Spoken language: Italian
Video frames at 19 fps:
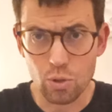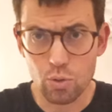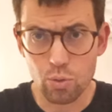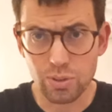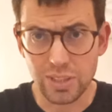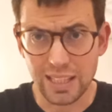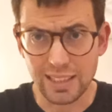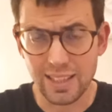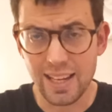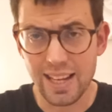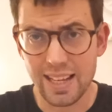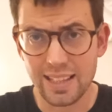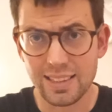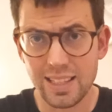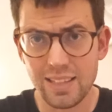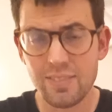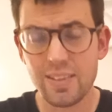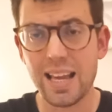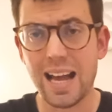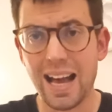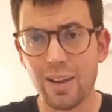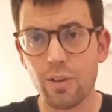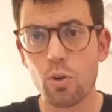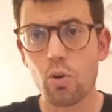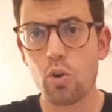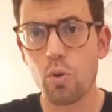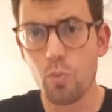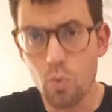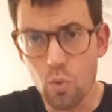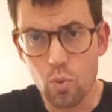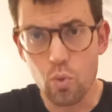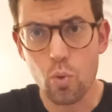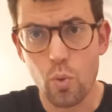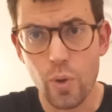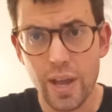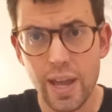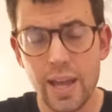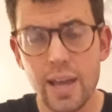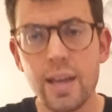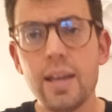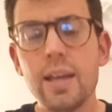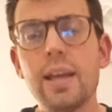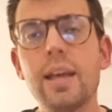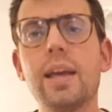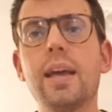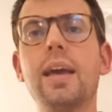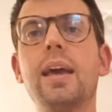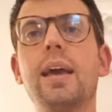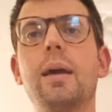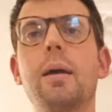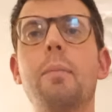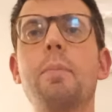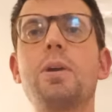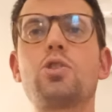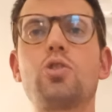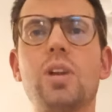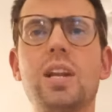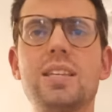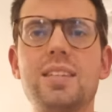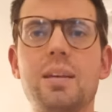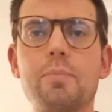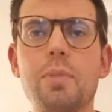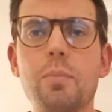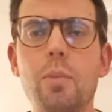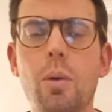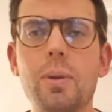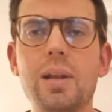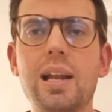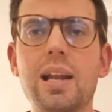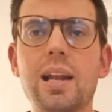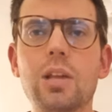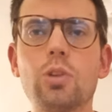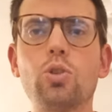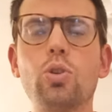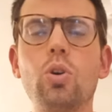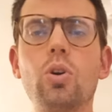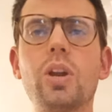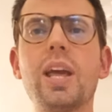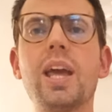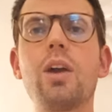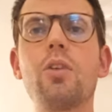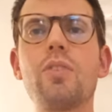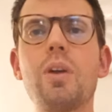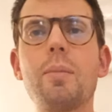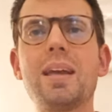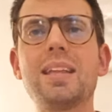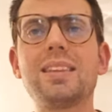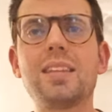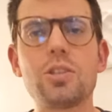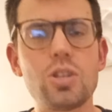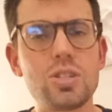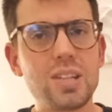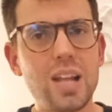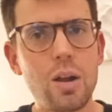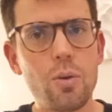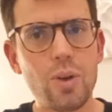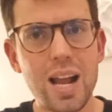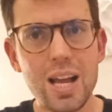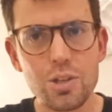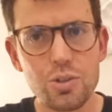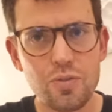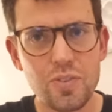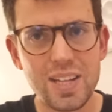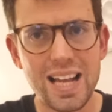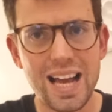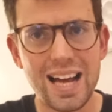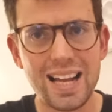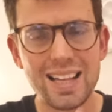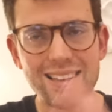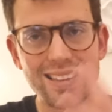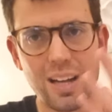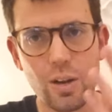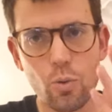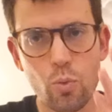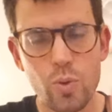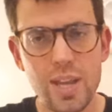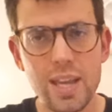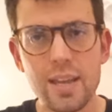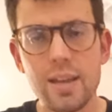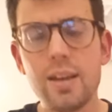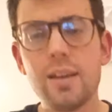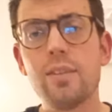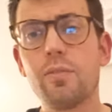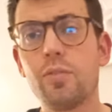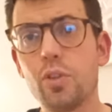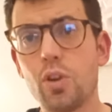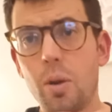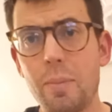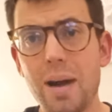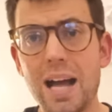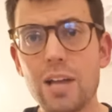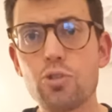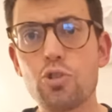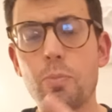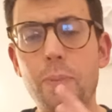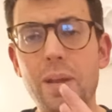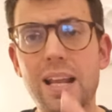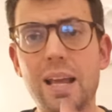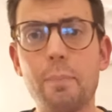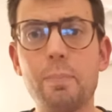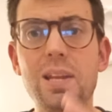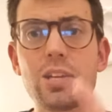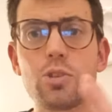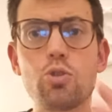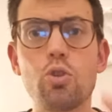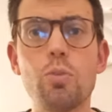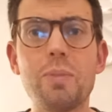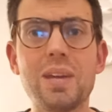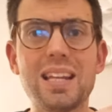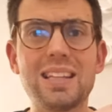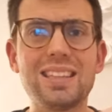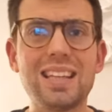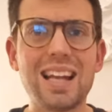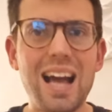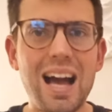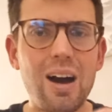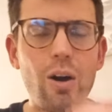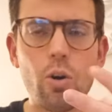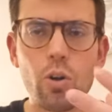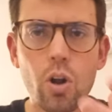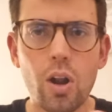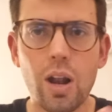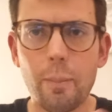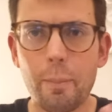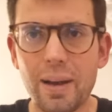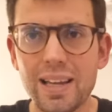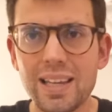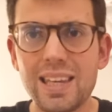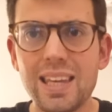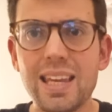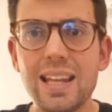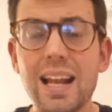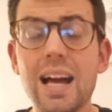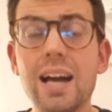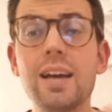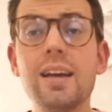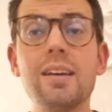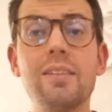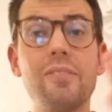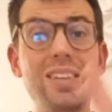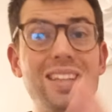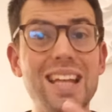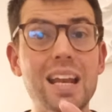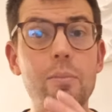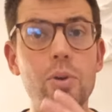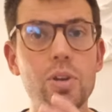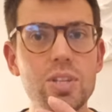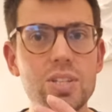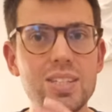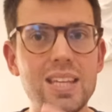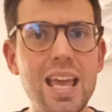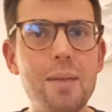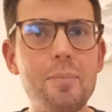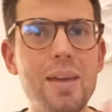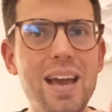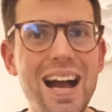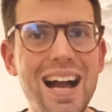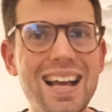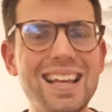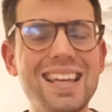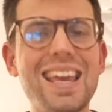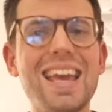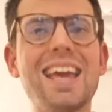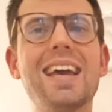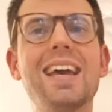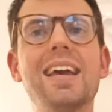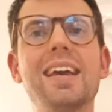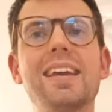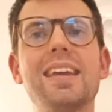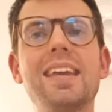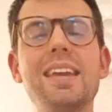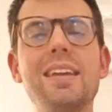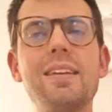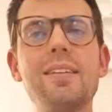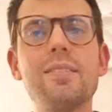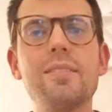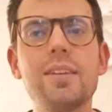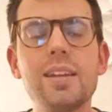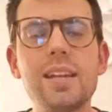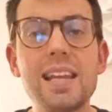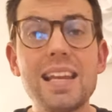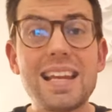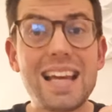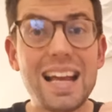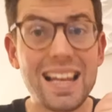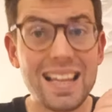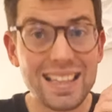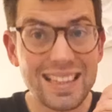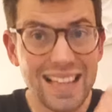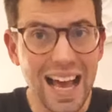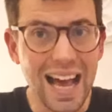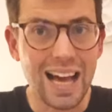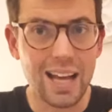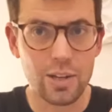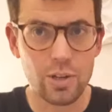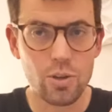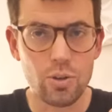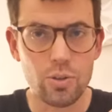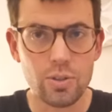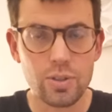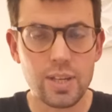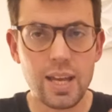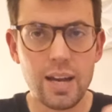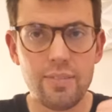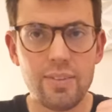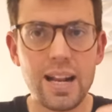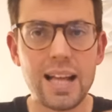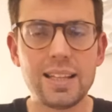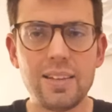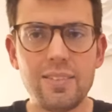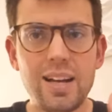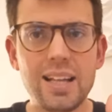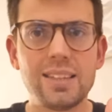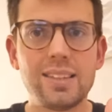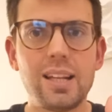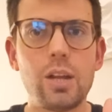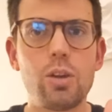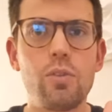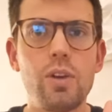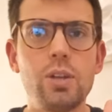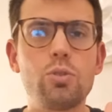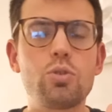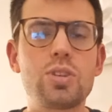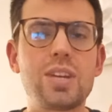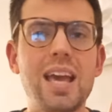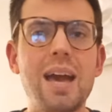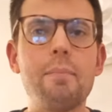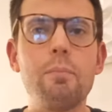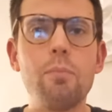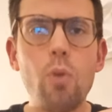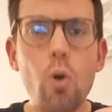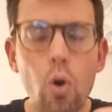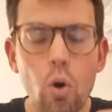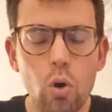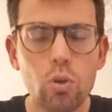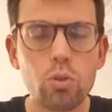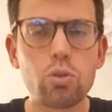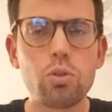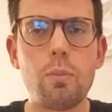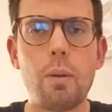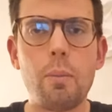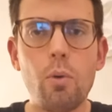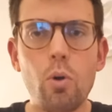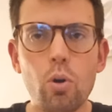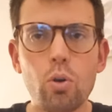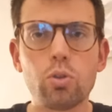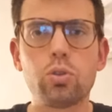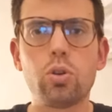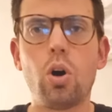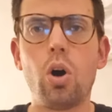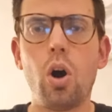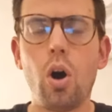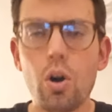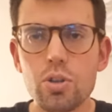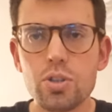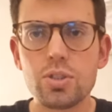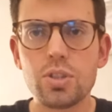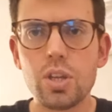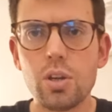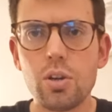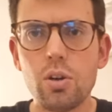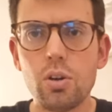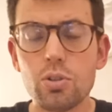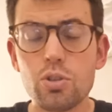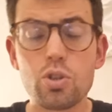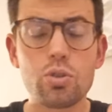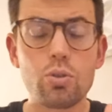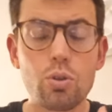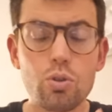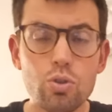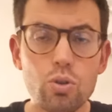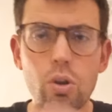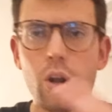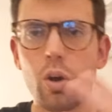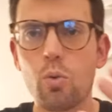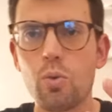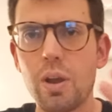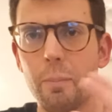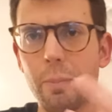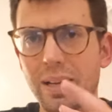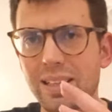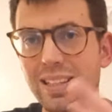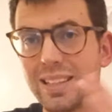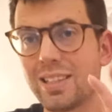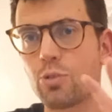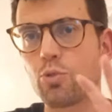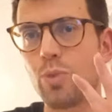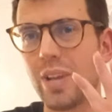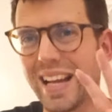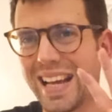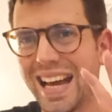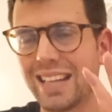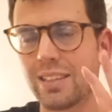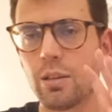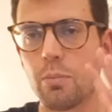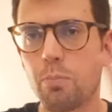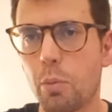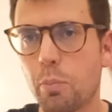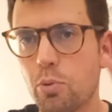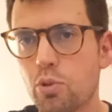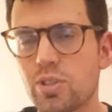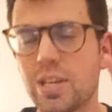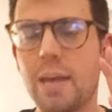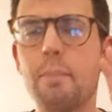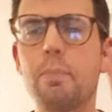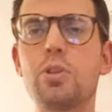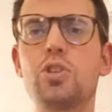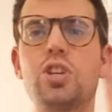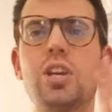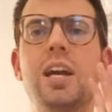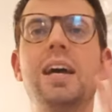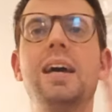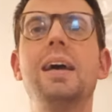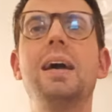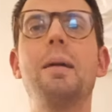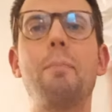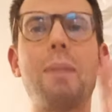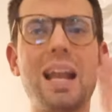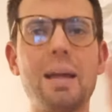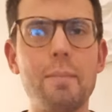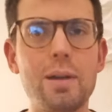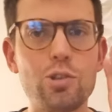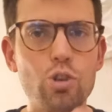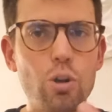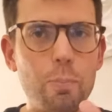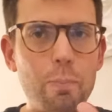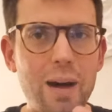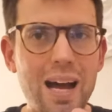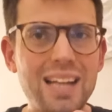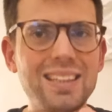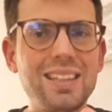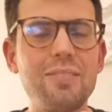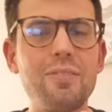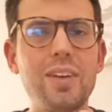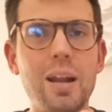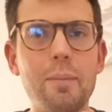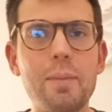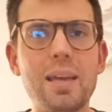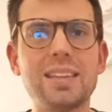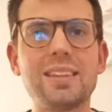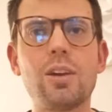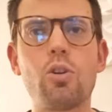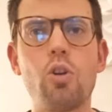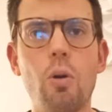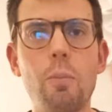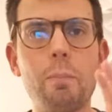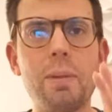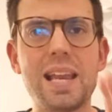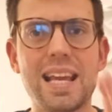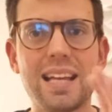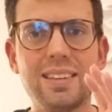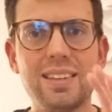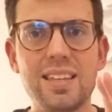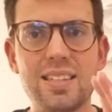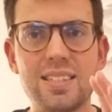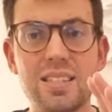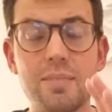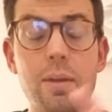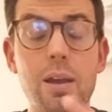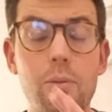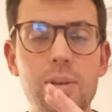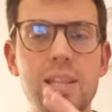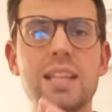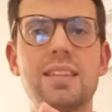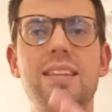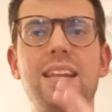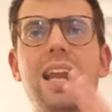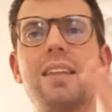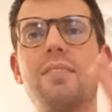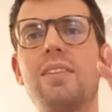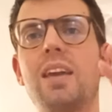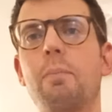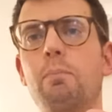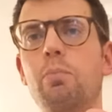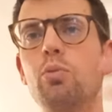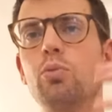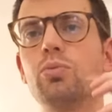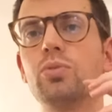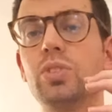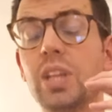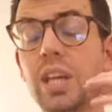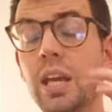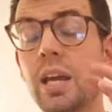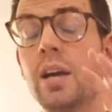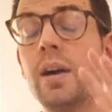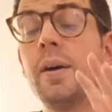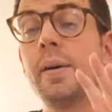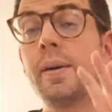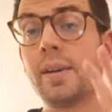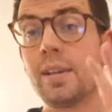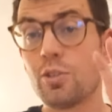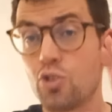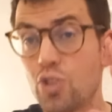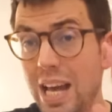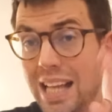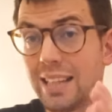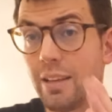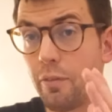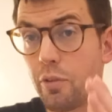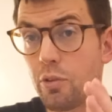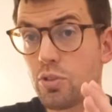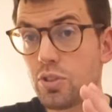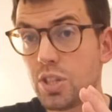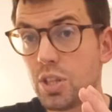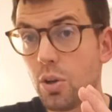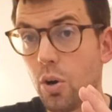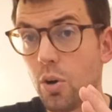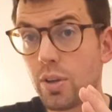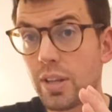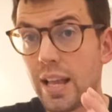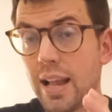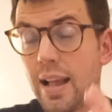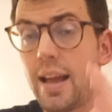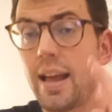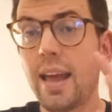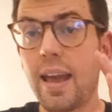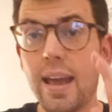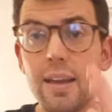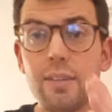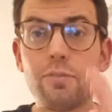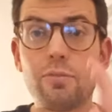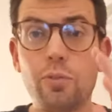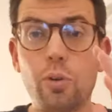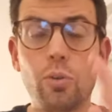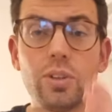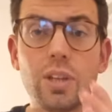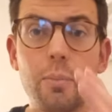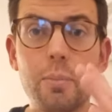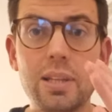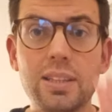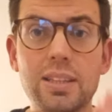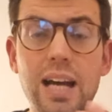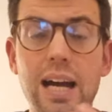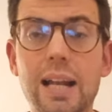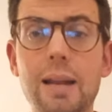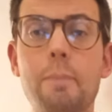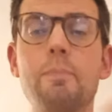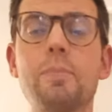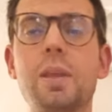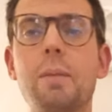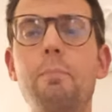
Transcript: risultati negativi hanno comunque eh, messo nelle sabbie mobili l'allenatore e ovviamente ci sarà un rush finale da qui fino a maggio per capire se lui meriterà o no la panchina. Vedremo insieme anche i, il calendario che avrà davanti la Juventus che è molto ma molto ostico, ci sono solo alcune partite sulla carta un po' più semplici ma la maggior parte veramente complicatissime, quindi tirare via punti già da Frosinone è fondamentale.